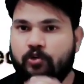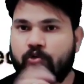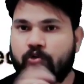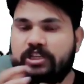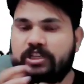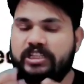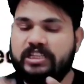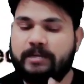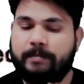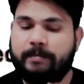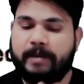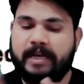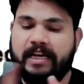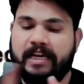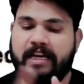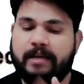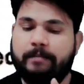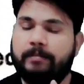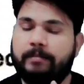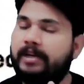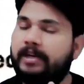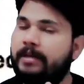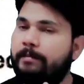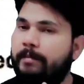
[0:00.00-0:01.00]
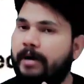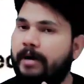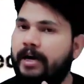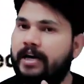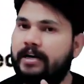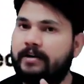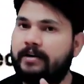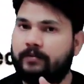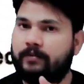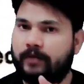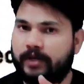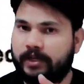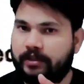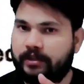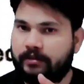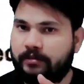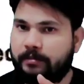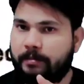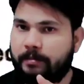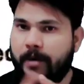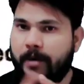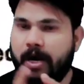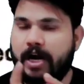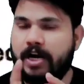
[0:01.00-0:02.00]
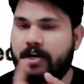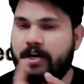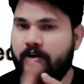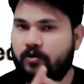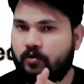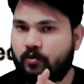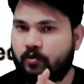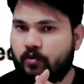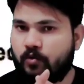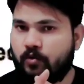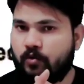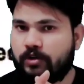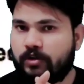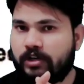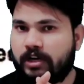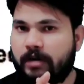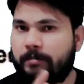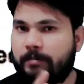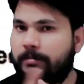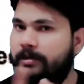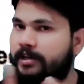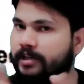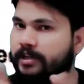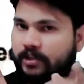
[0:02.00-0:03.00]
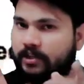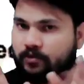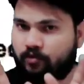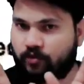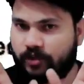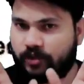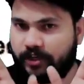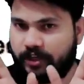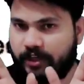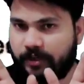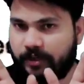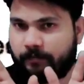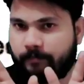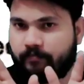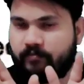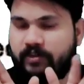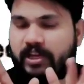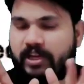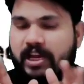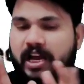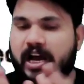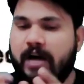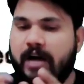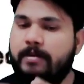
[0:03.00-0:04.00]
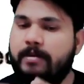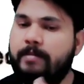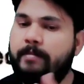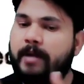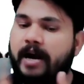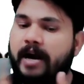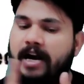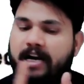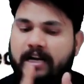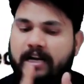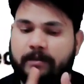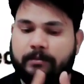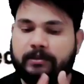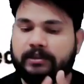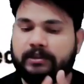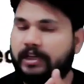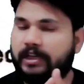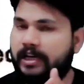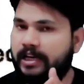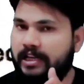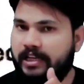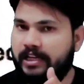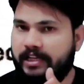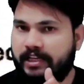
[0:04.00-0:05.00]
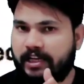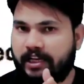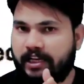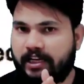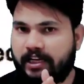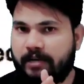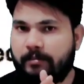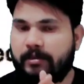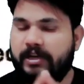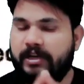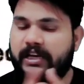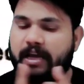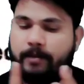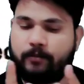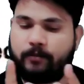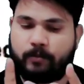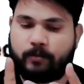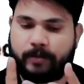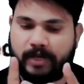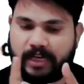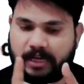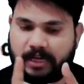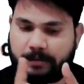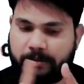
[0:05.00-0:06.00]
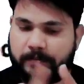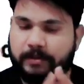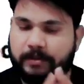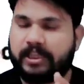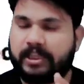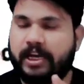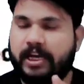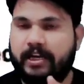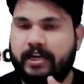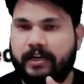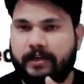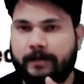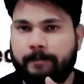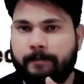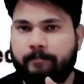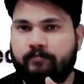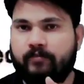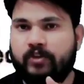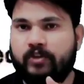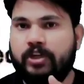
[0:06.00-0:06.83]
तो इससे पहले अपन ने पार्ट वन पार्ट टू कंप्लीट कर चुके हैं अभी पार्ट अपन थर्ड लेके आए हैं मैंने आपको पहले भी बताया है